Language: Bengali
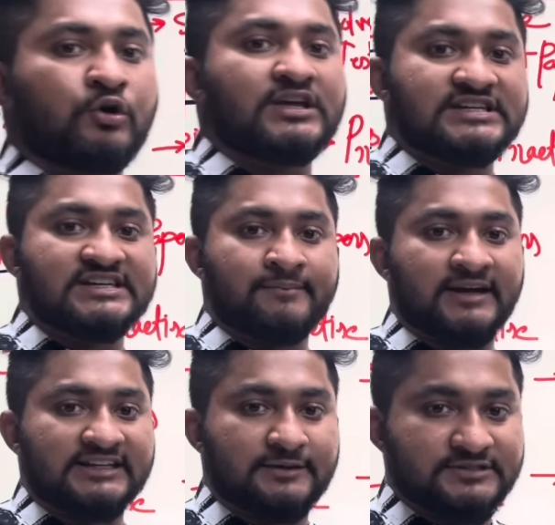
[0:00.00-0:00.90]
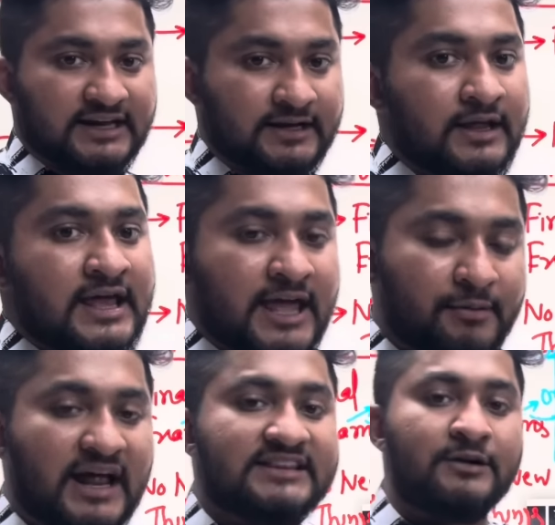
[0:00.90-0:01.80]
করা শেষ আমার কেতাব স্যারের
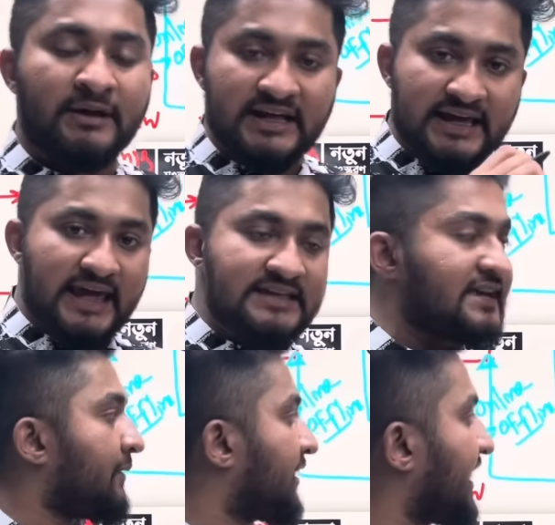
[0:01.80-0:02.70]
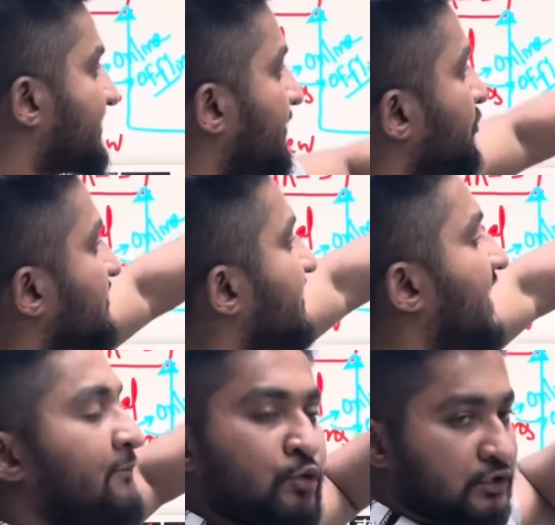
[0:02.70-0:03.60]
এবার রাতের বেলা এই যে আমি ক্লাসের মধ্যে যে
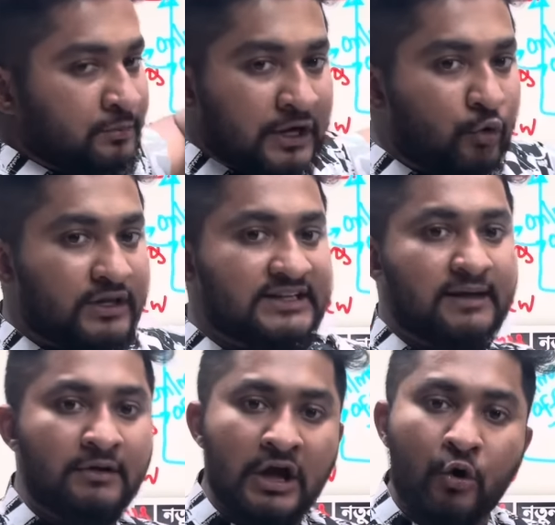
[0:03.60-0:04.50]
টাইপগুলো তোমাকে করে দিলাম